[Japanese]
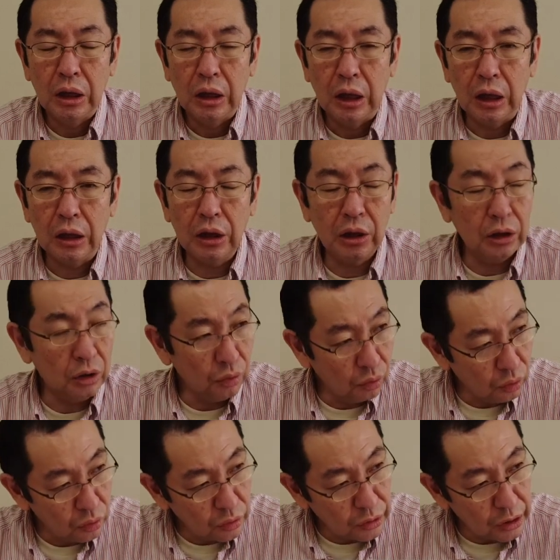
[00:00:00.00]
秋
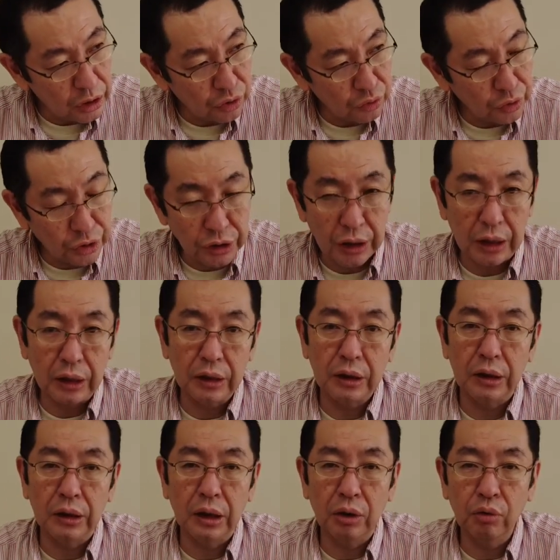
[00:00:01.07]
の成長につながっ
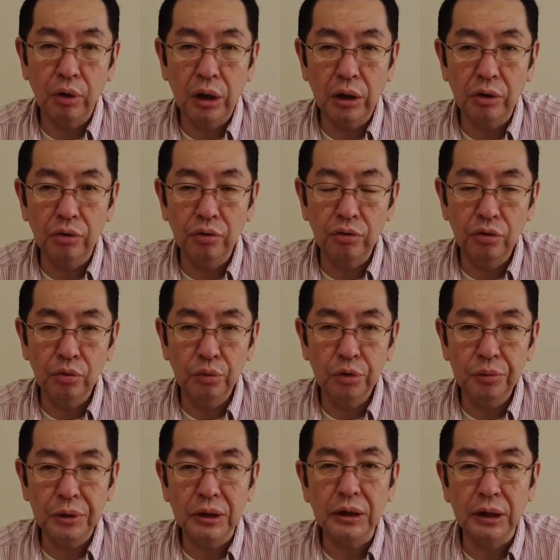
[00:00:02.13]
たんだろうなというふうに思
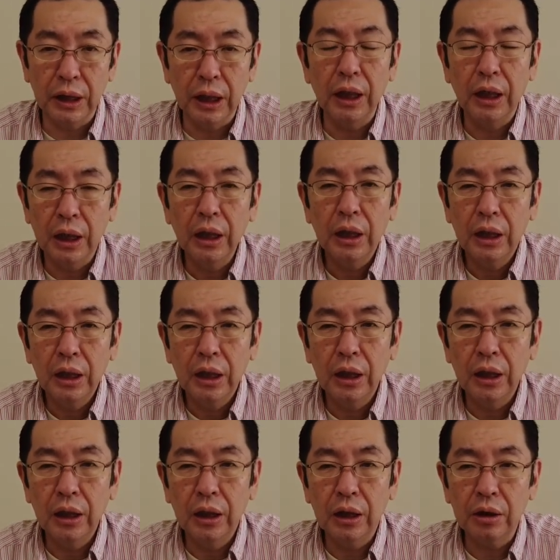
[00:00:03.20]
いますね。
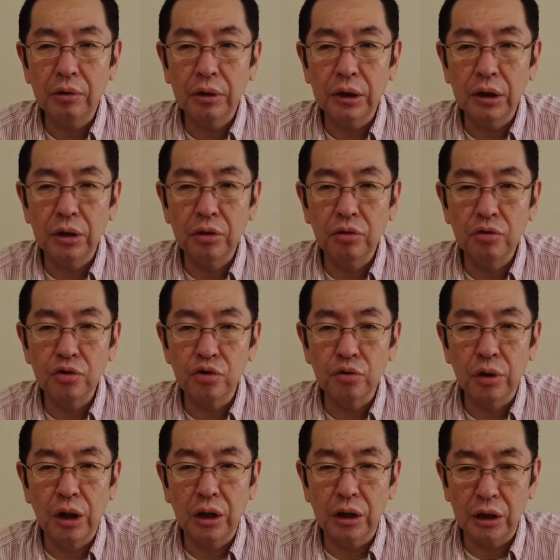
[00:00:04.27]
えー、秋は天皇
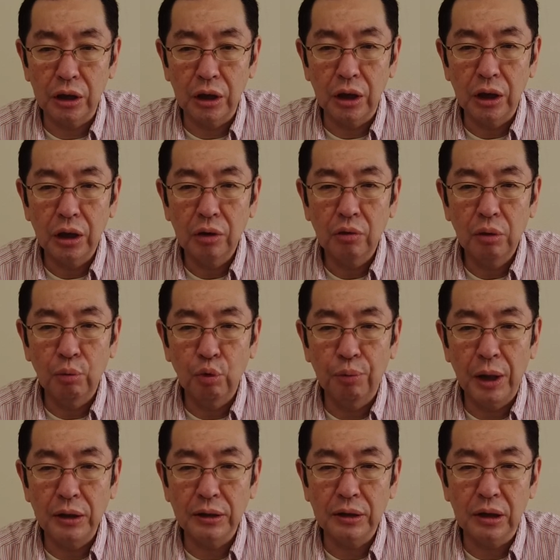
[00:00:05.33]
賞秋これも
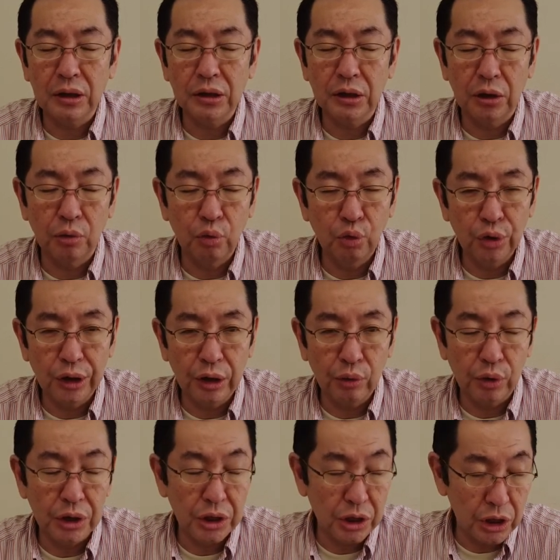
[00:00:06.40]
パンサラスタの大逃げ
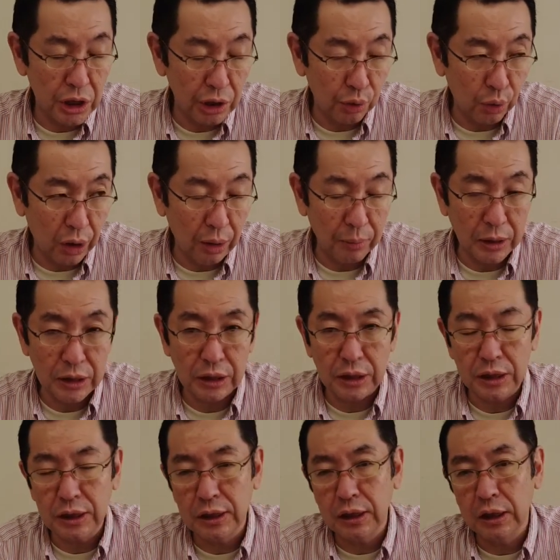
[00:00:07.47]
をきっちり捉えました
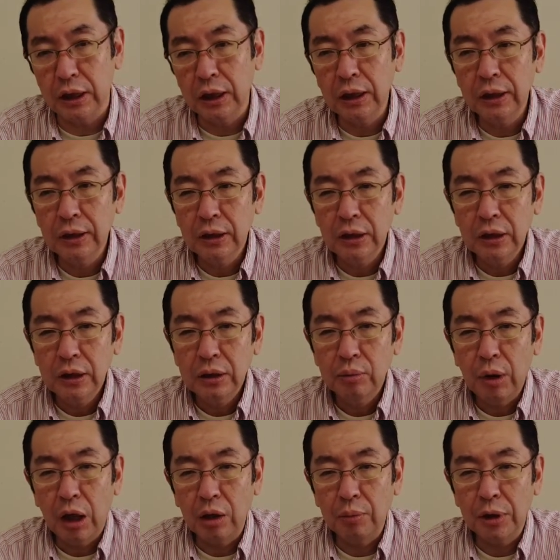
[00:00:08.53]
し、
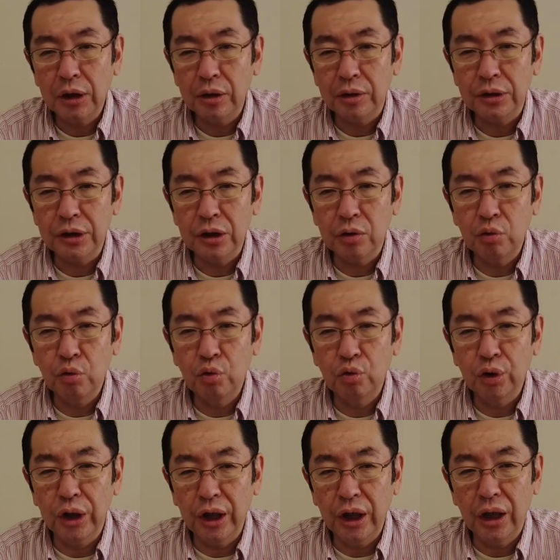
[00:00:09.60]
まあ、有馬記念は正攻
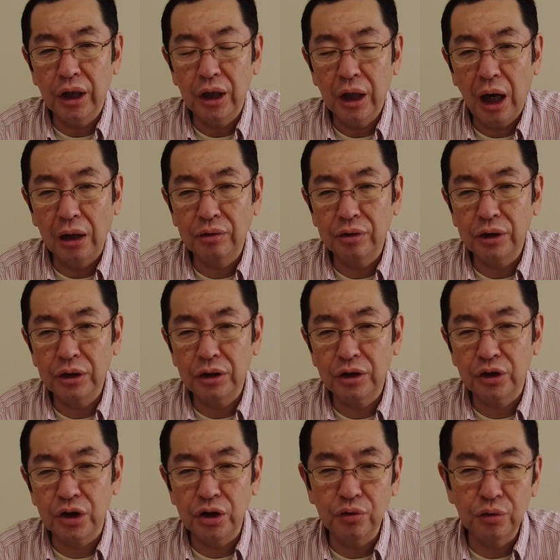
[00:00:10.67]
法でね楽に
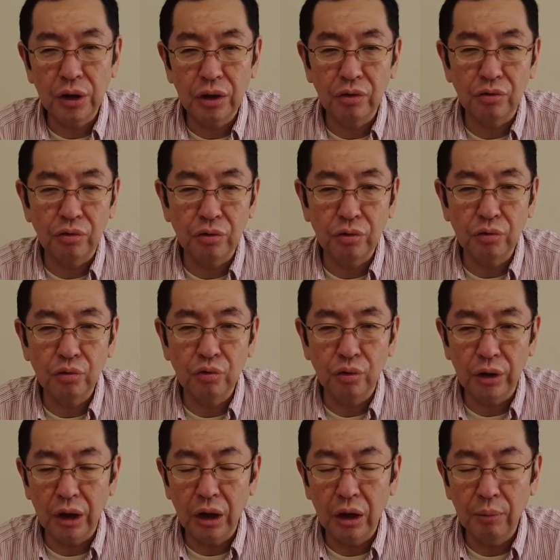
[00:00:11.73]
突き抜けるということ
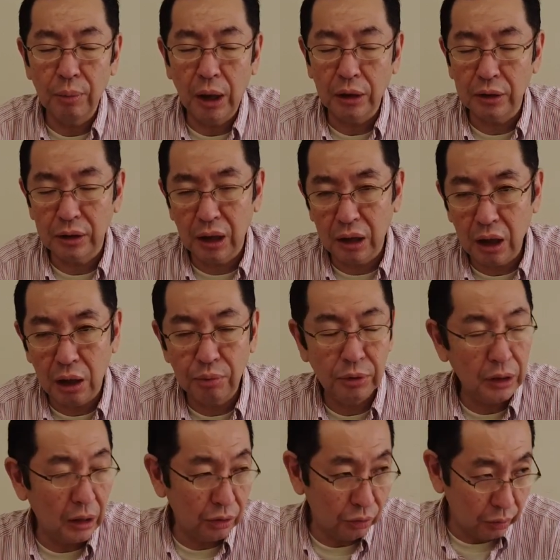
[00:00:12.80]
で全く危
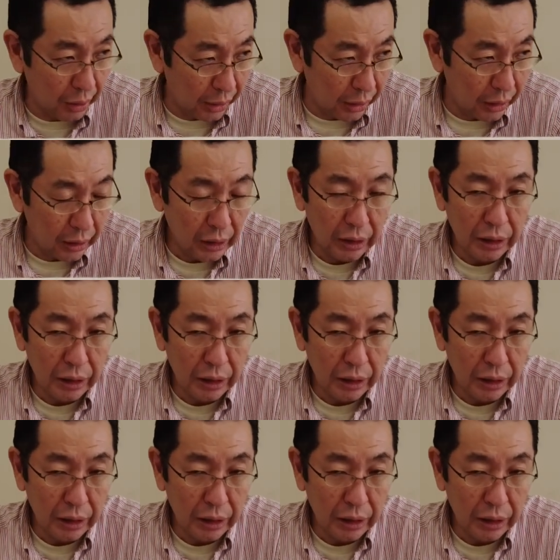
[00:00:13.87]
なげのない、